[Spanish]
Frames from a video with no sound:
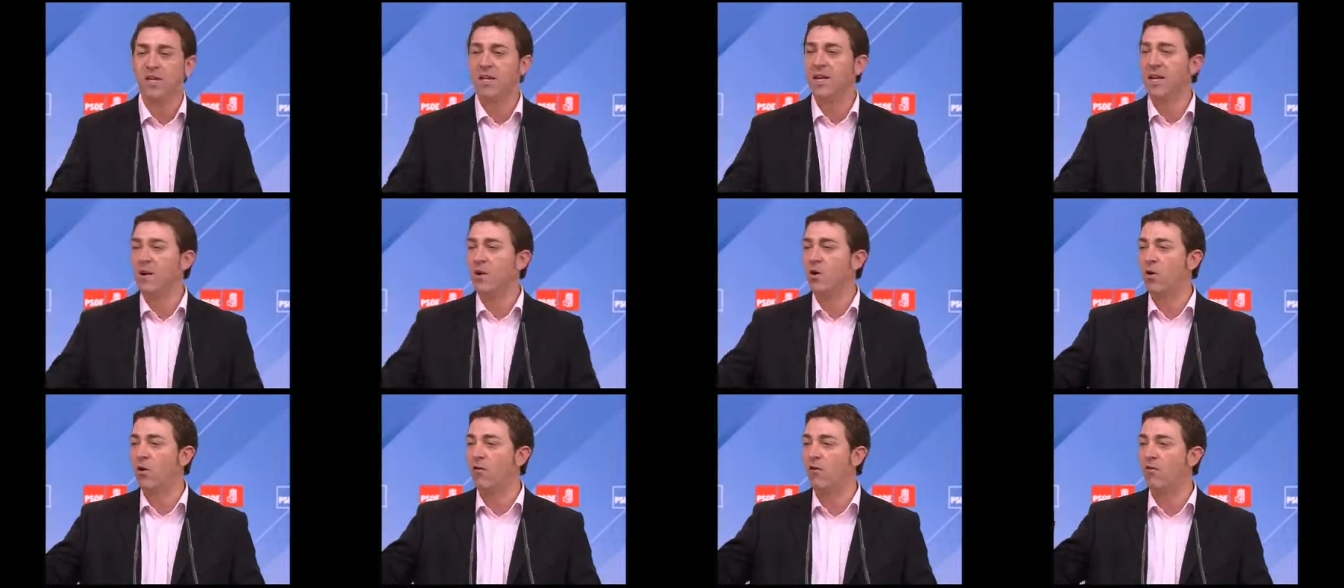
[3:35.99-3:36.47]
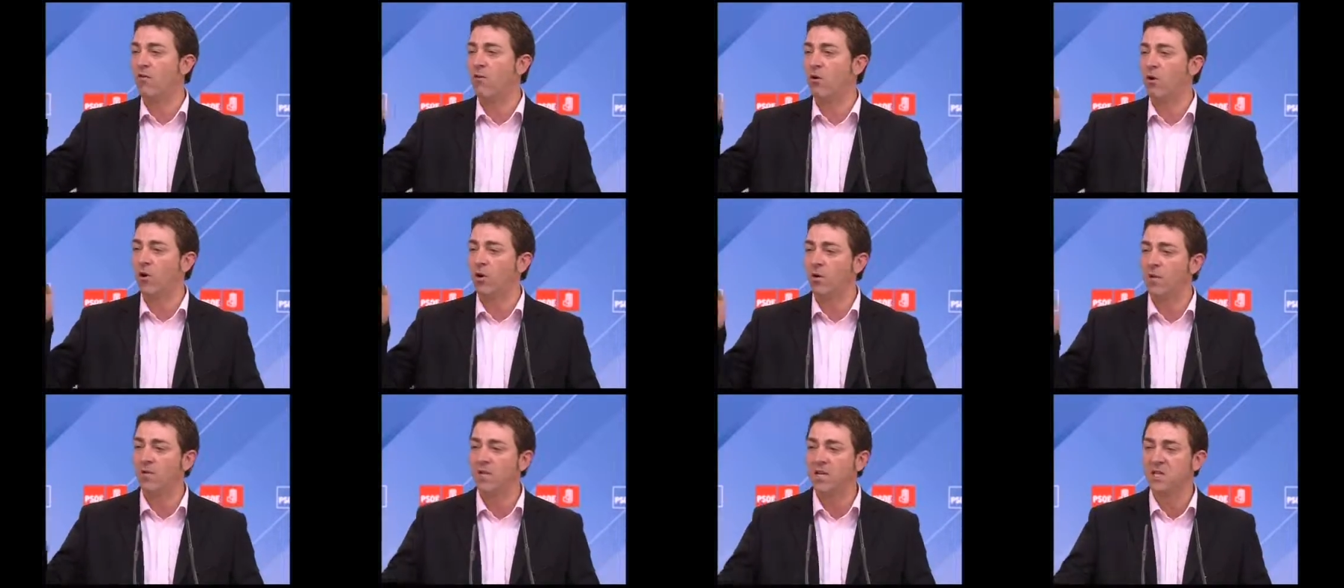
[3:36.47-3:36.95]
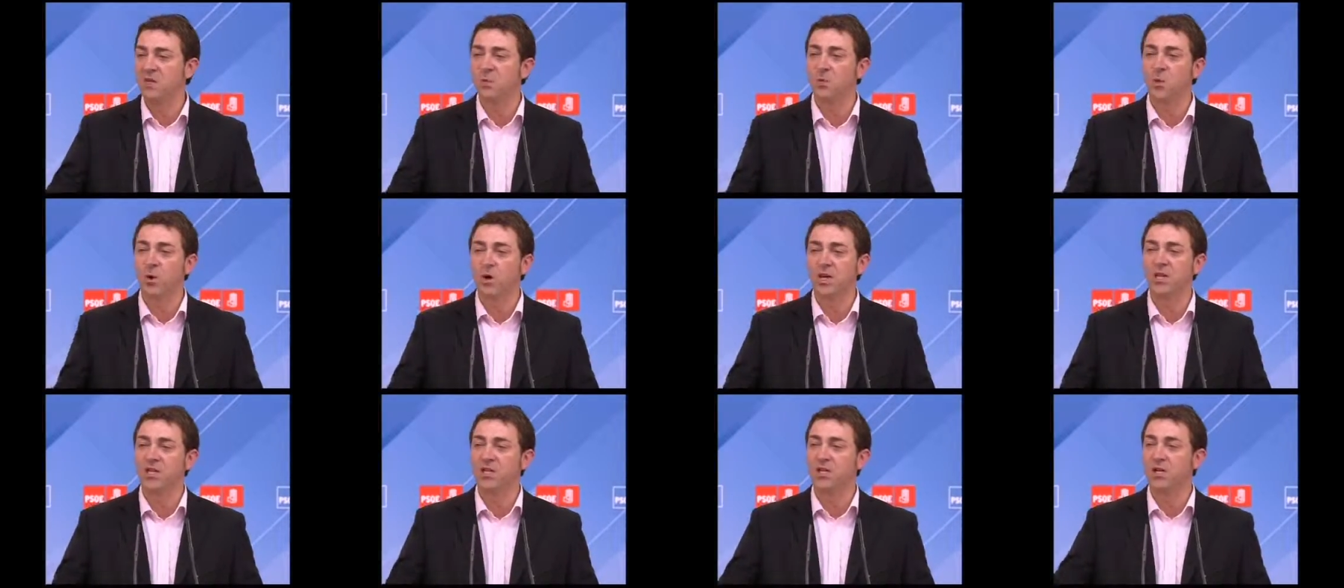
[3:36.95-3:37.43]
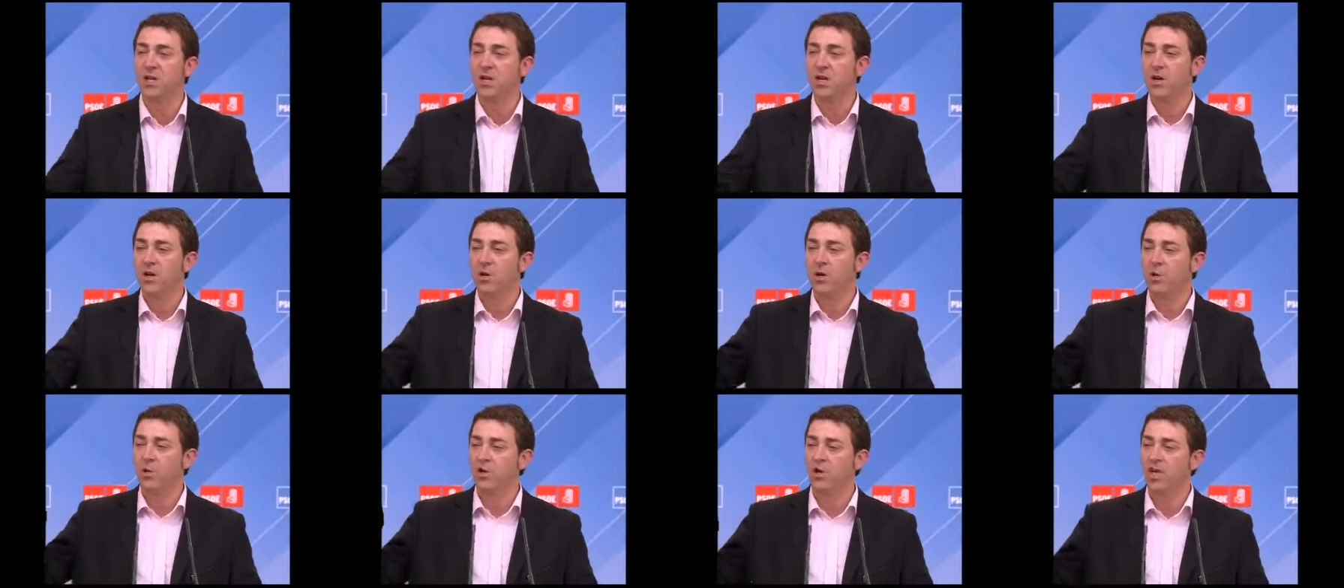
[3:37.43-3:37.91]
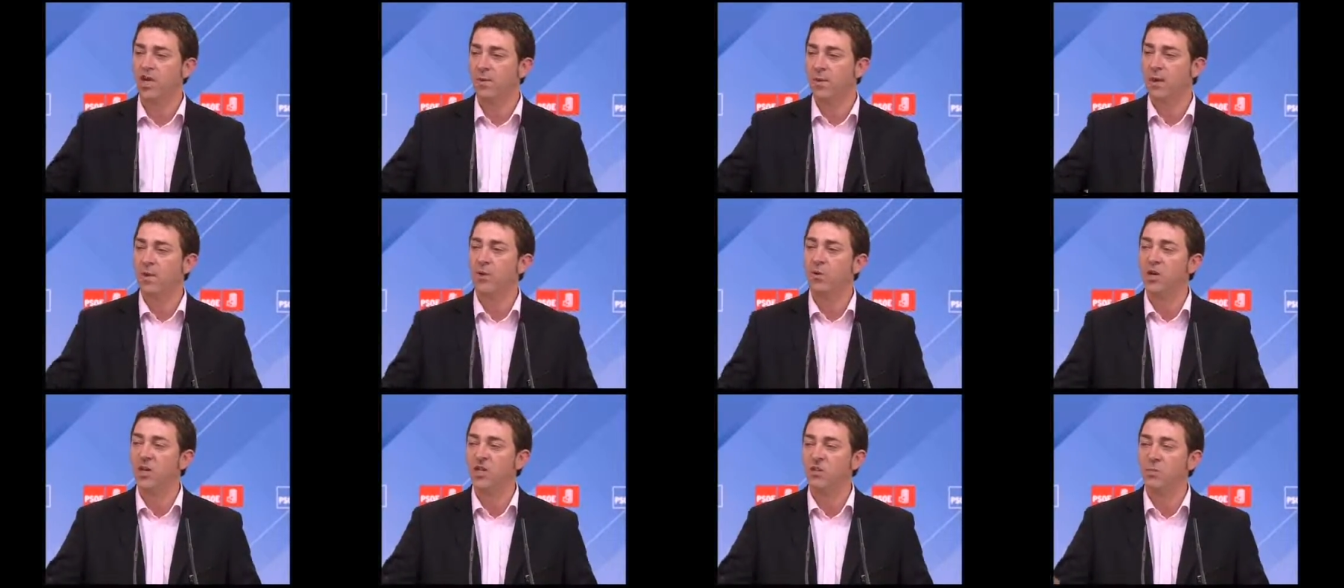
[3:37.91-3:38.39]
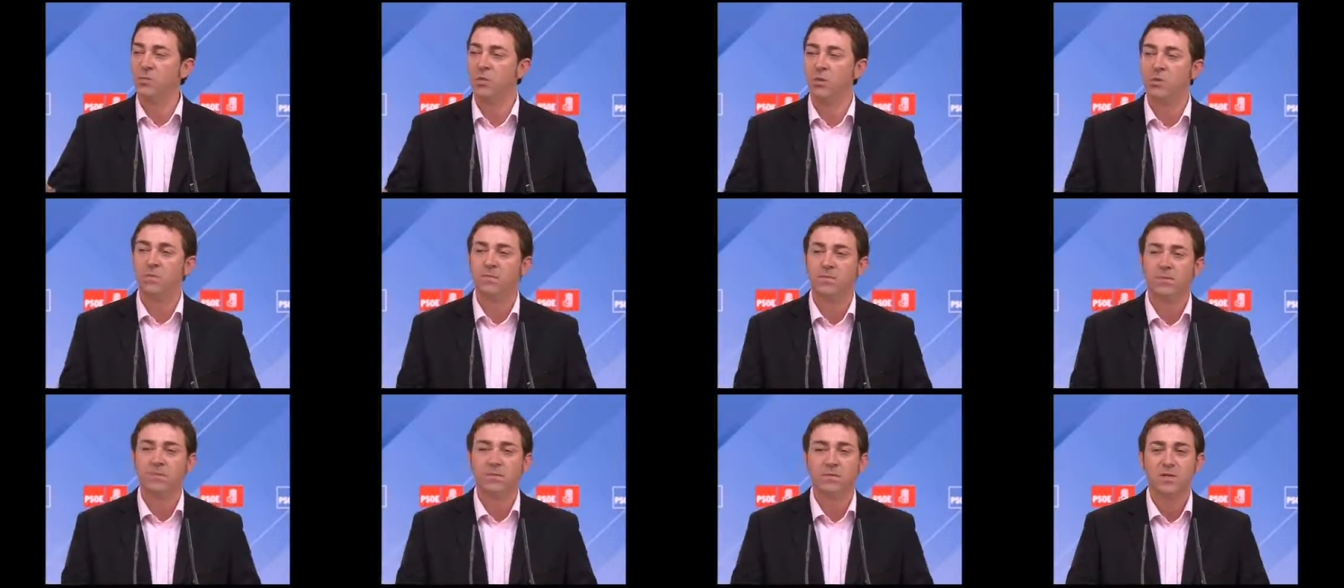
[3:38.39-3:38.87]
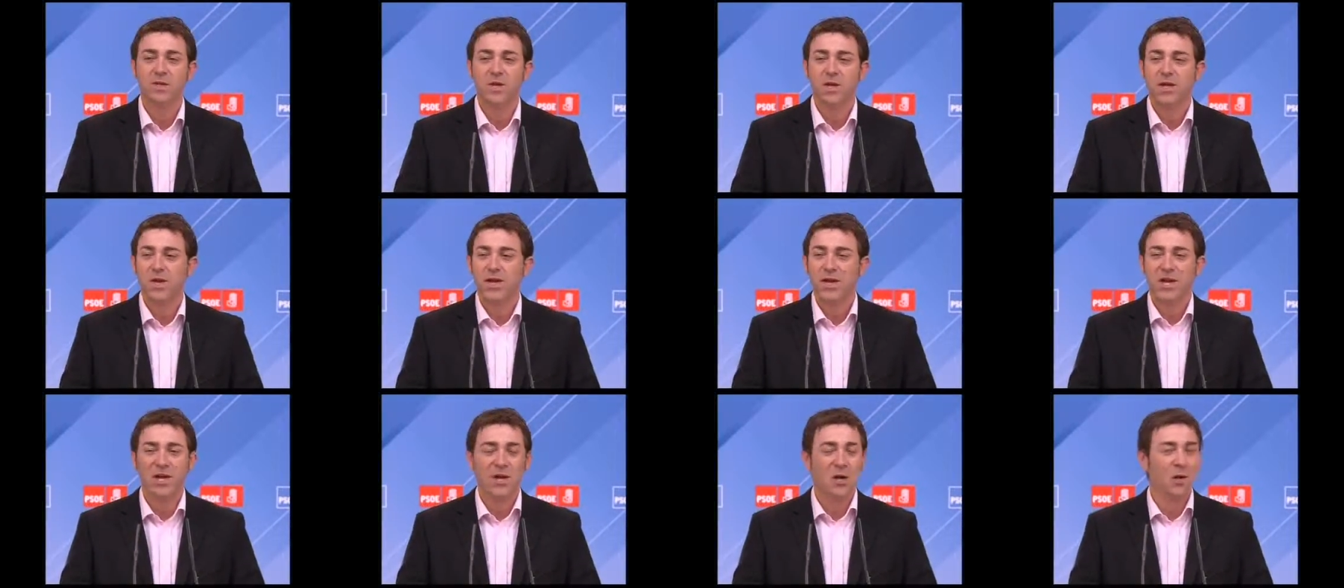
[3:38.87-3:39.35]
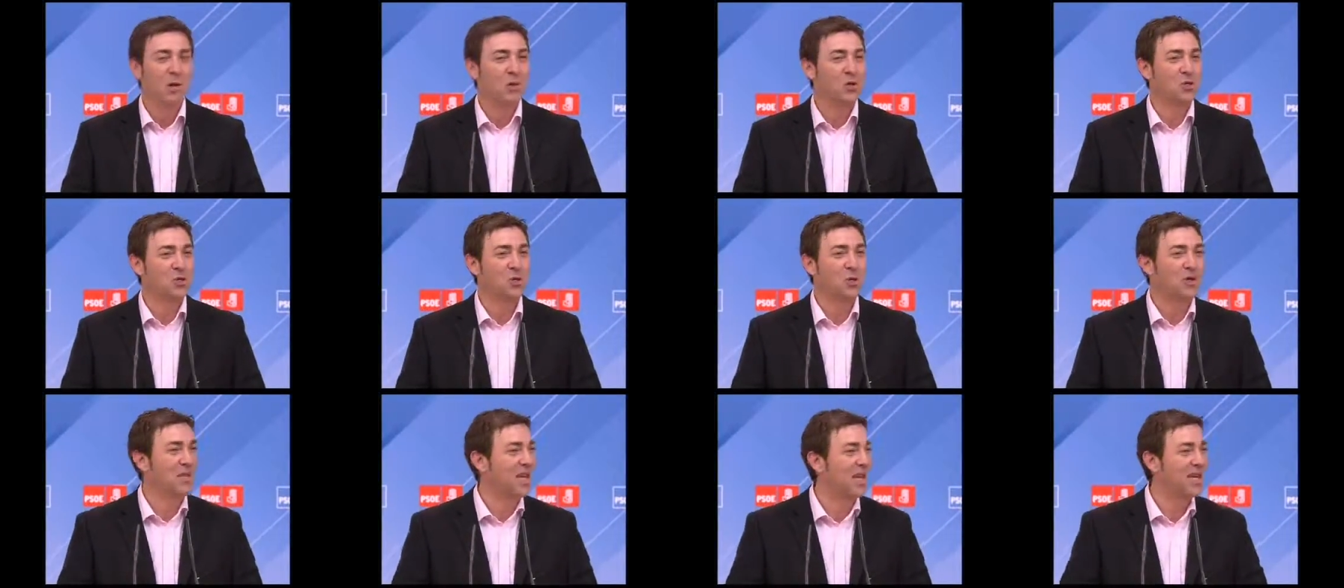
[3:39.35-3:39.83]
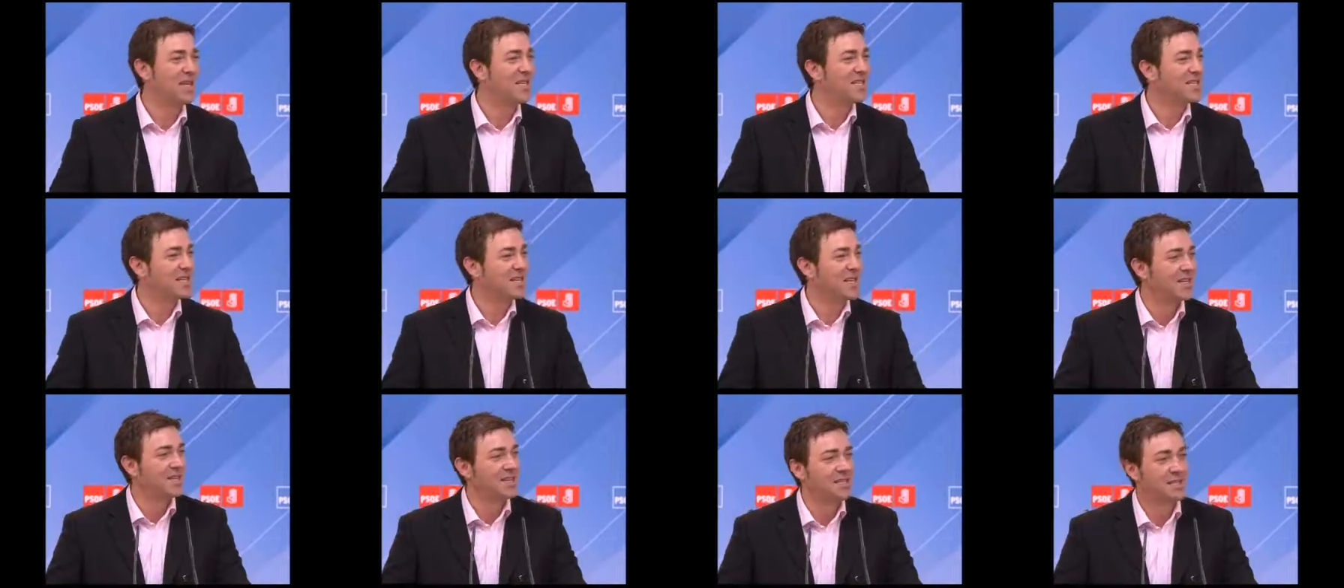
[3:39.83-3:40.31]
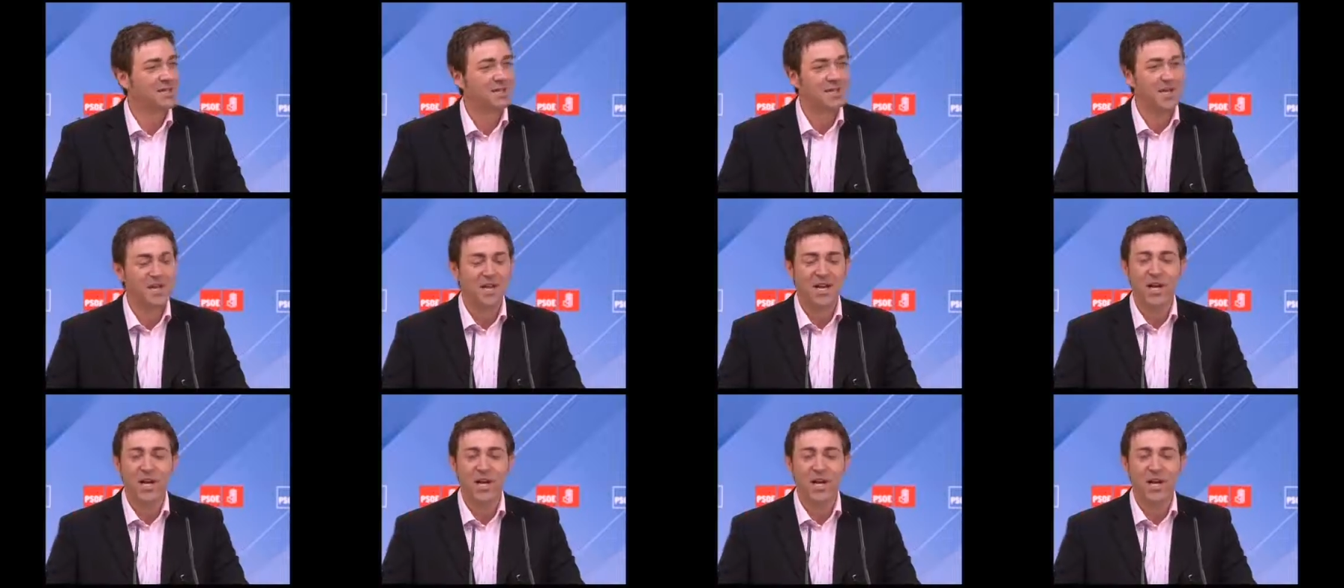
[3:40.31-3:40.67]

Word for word: y el conformismo es conservadurismo. Y los socialistas